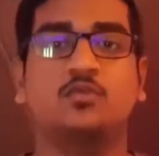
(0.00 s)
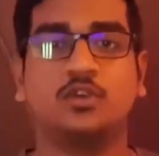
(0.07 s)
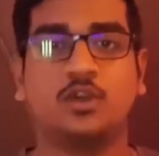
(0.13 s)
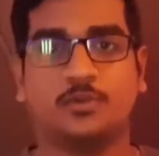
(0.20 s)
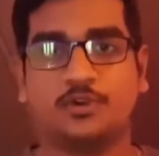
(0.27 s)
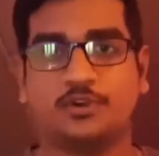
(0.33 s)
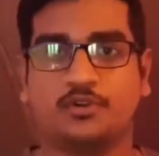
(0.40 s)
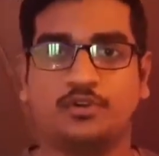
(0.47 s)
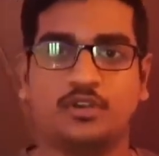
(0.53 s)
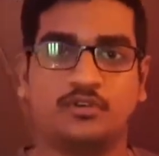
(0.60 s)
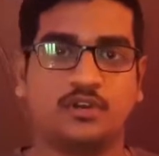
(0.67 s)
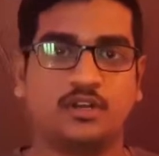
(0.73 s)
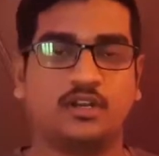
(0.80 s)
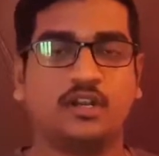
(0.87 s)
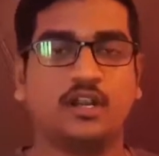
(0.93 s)
ஊனமற்றவங்க
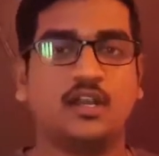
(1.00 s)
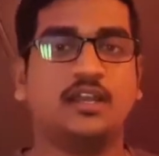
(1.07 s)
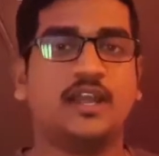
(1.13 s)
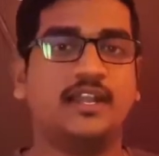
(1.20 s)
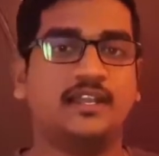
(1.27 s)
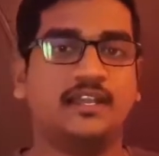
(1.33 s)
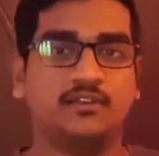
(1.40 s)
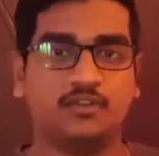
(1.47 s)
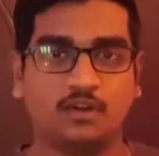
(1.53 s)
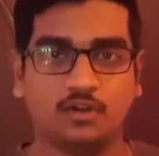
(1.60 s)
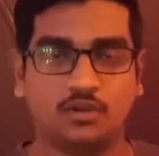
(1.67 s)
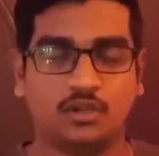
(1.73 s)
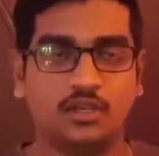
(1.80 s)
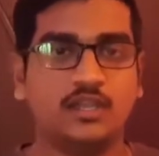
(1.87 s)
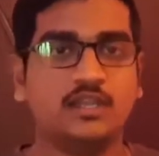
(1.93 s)
இவங்களுக்குலாம் கேட்டகரி
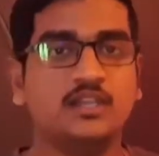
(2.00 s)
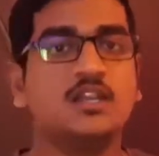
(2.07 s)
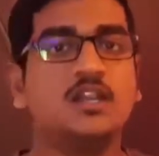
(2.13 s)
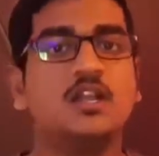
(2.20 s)
வரவங்களுக்கு